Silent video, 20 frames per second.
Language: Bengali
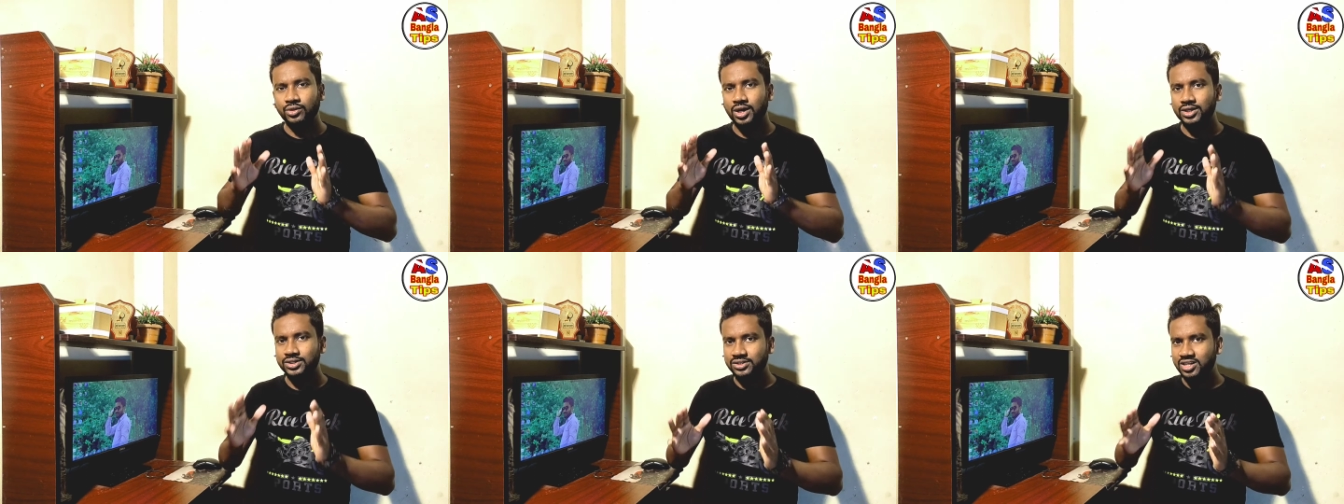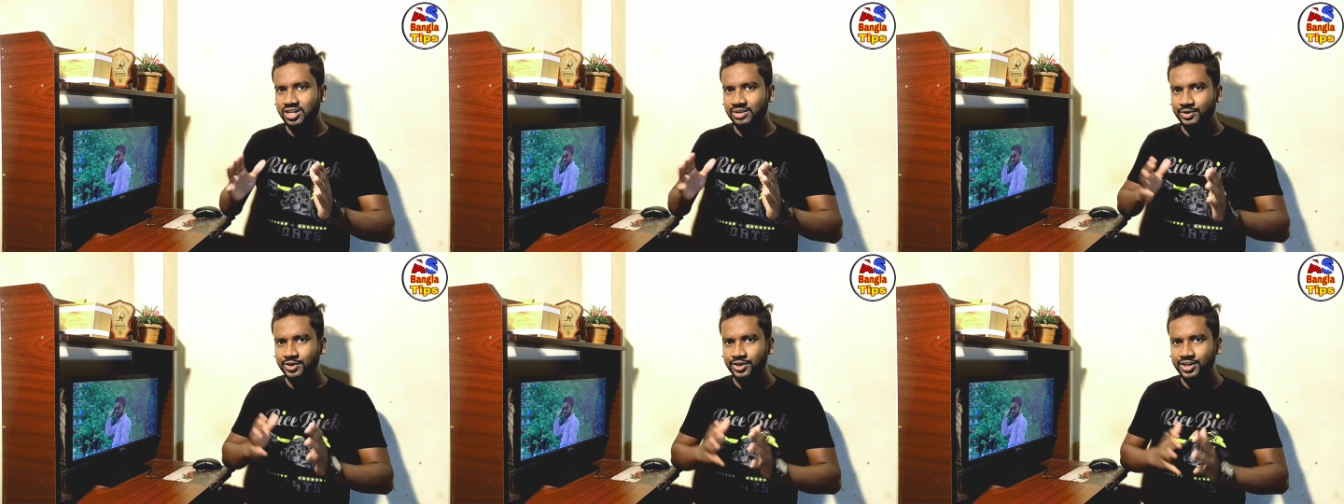তো
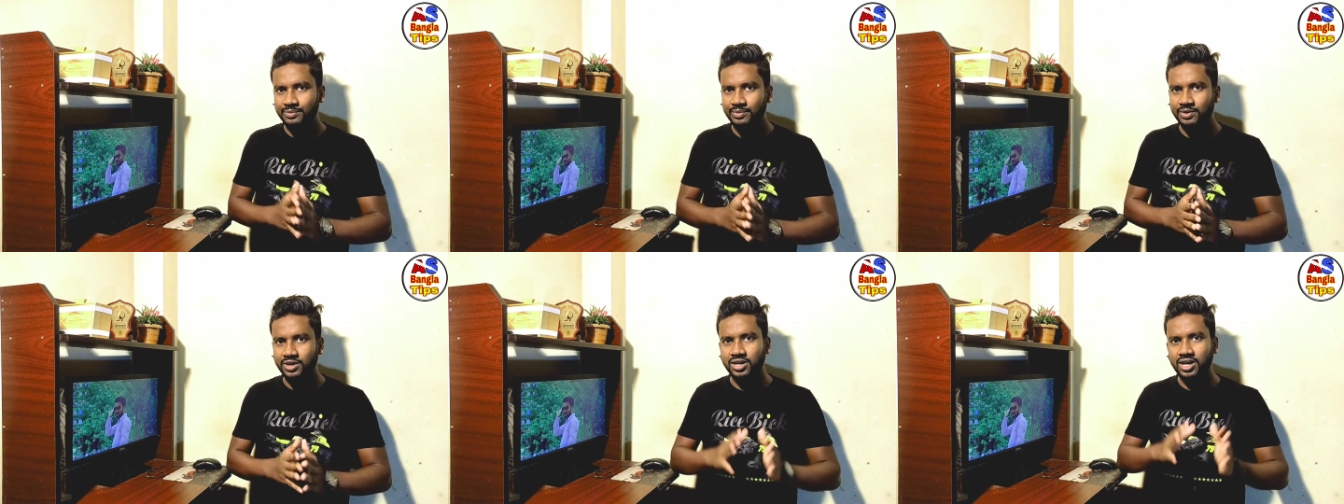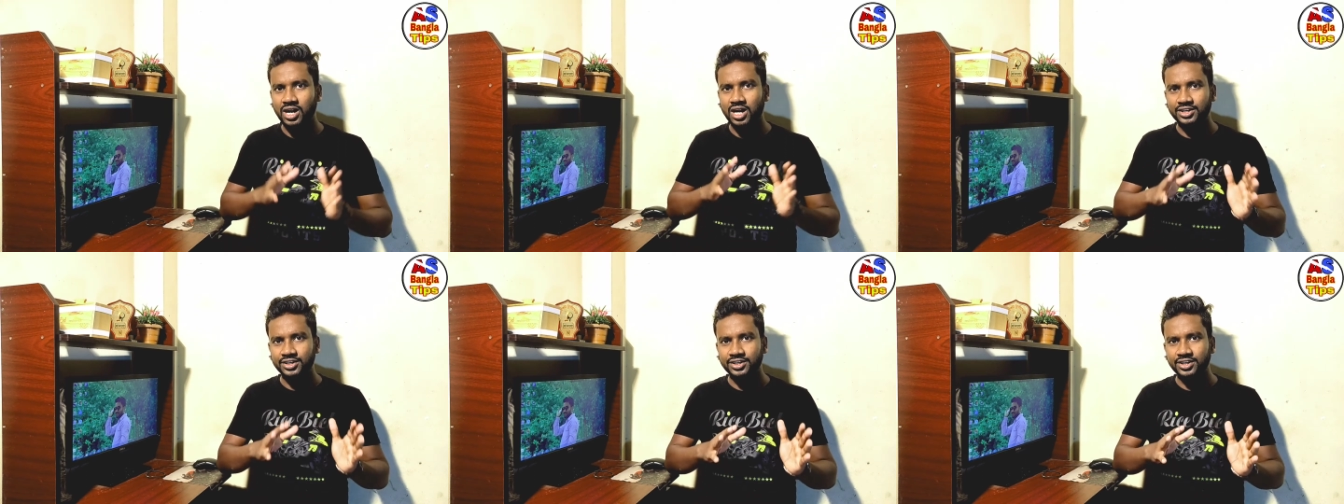আজকের ভিডিওটি আপনারা
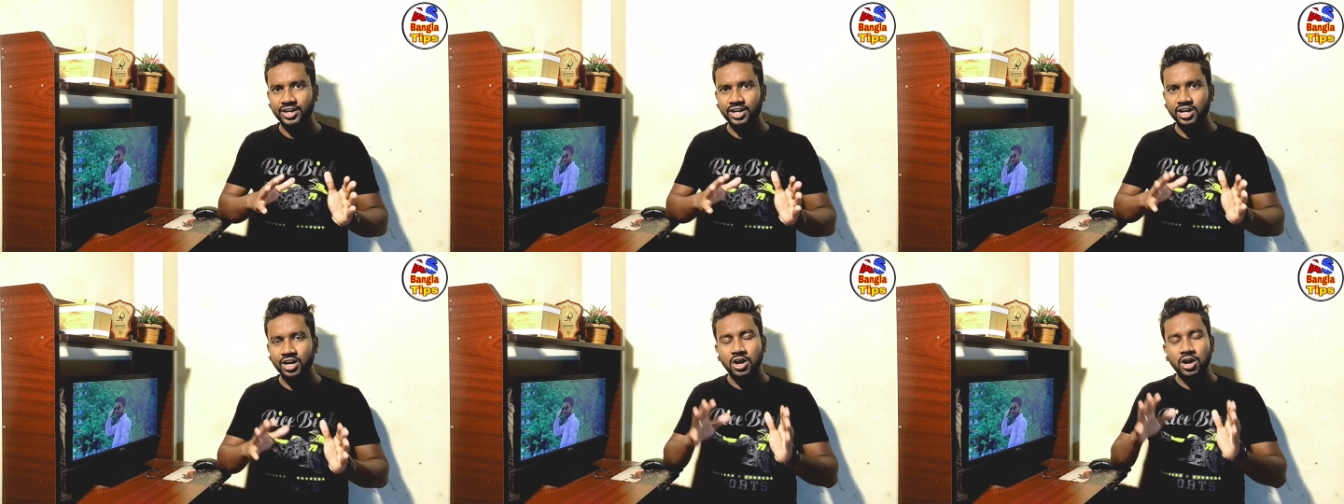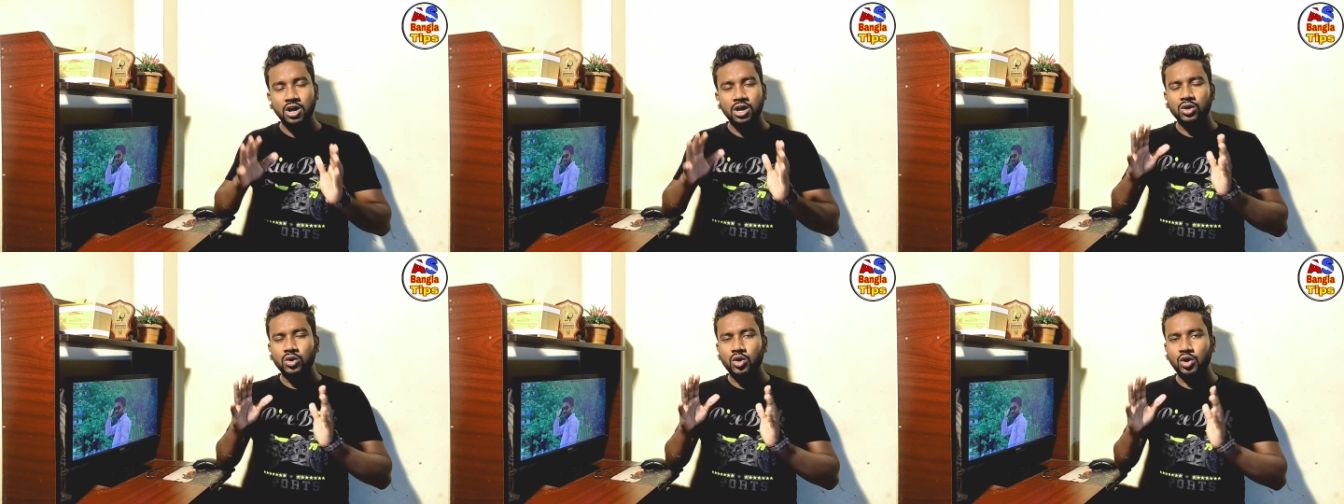না টেনে
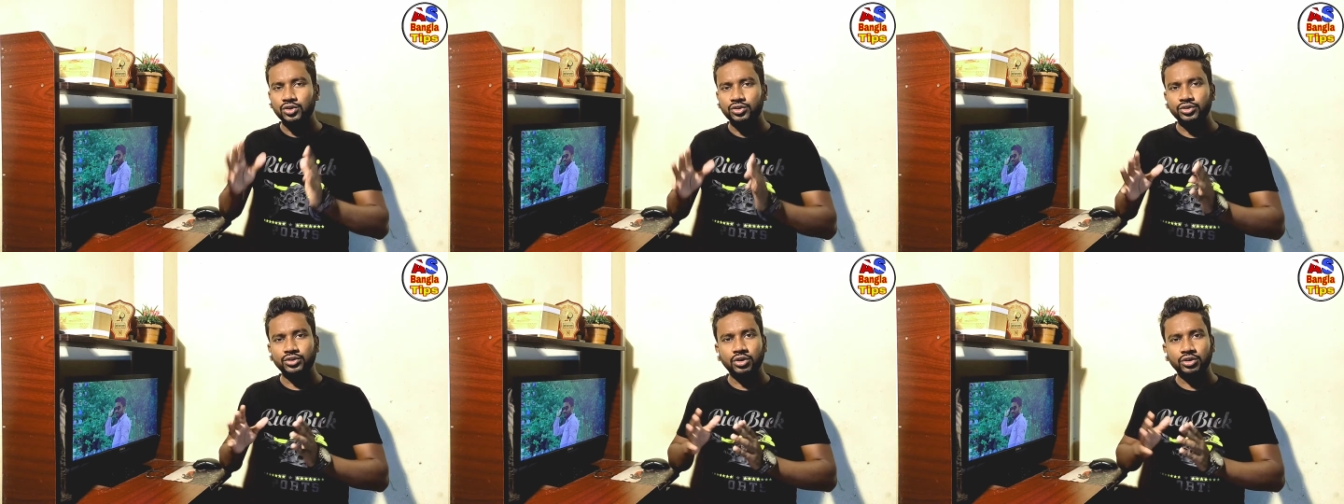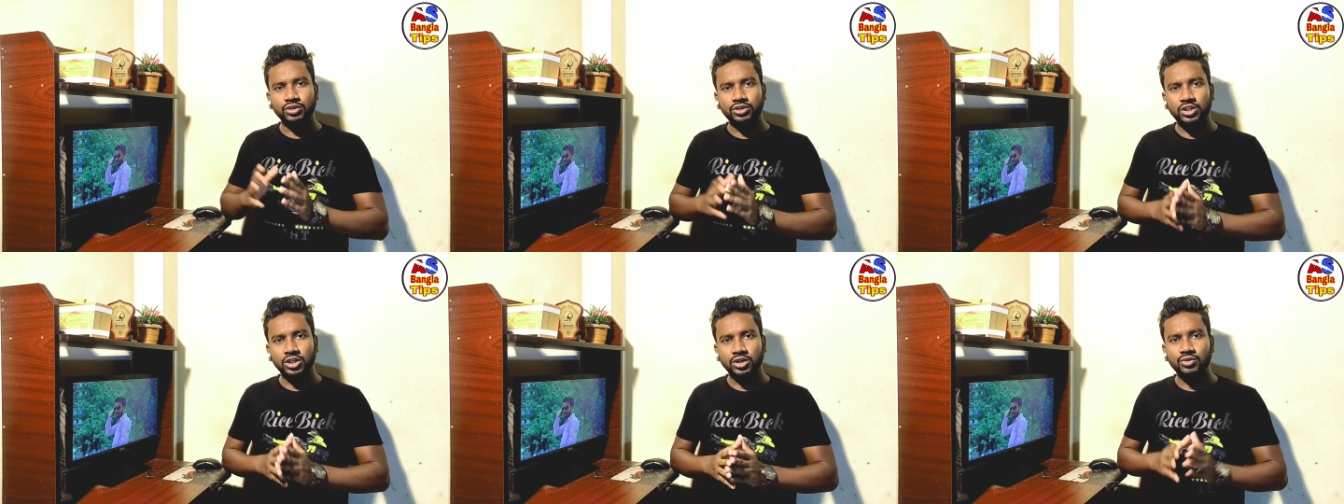কন্টিনিউ
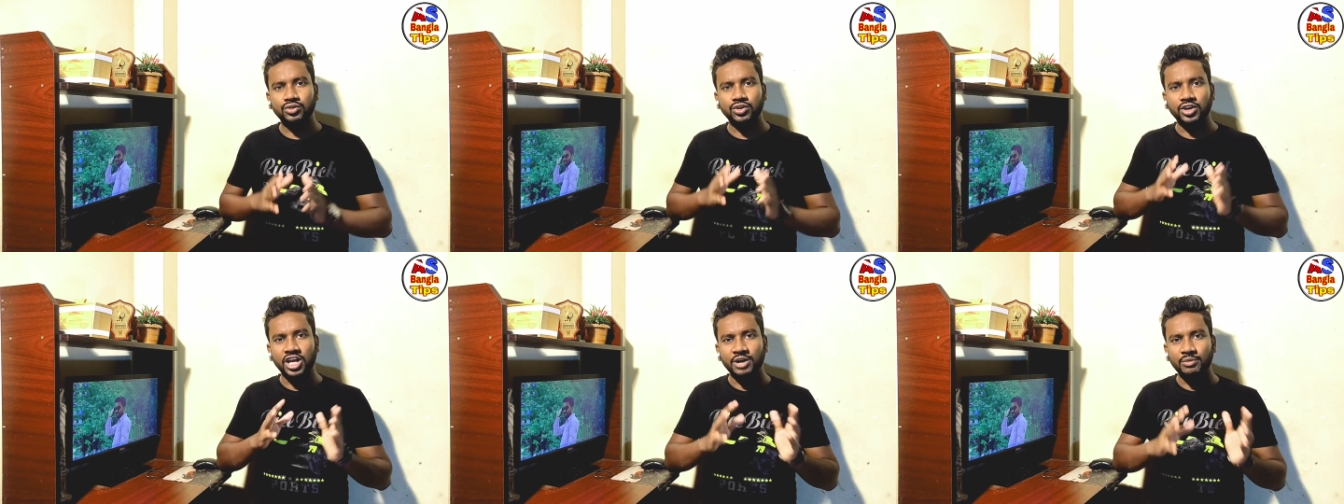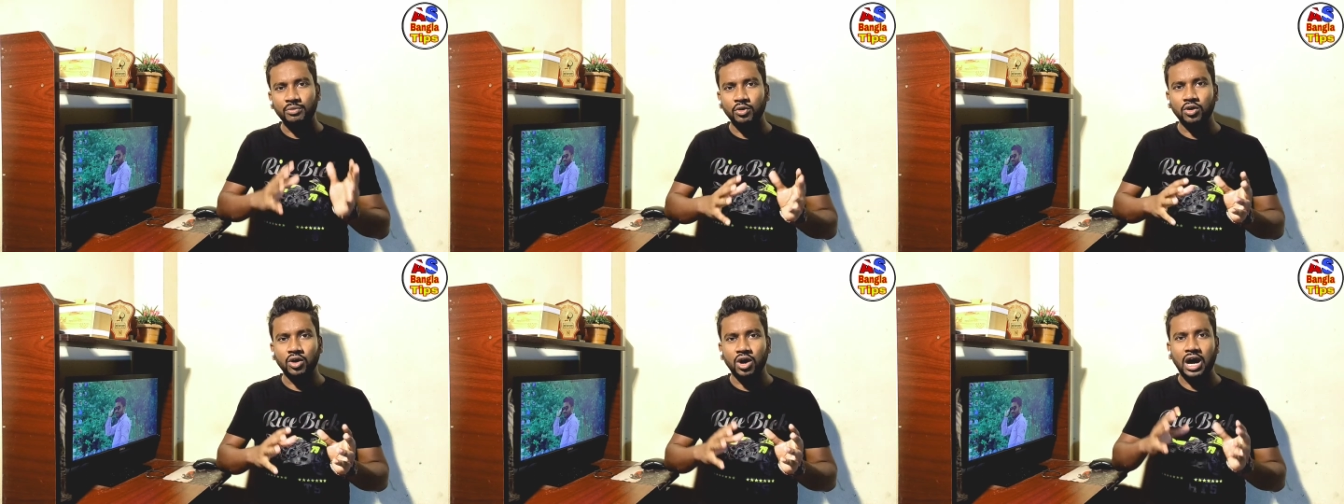করতে থাকুন
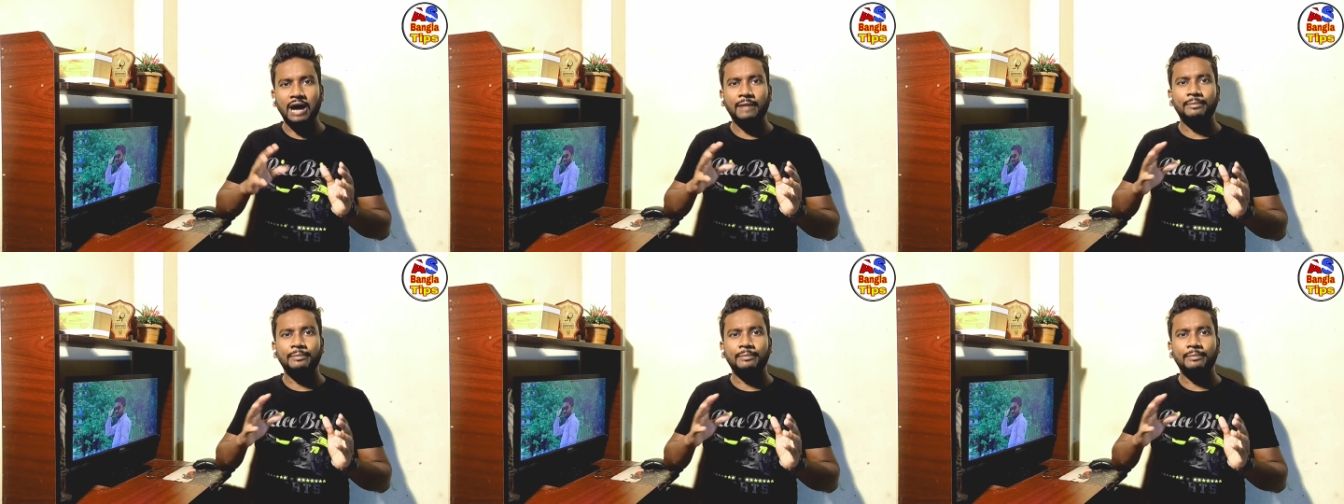এবং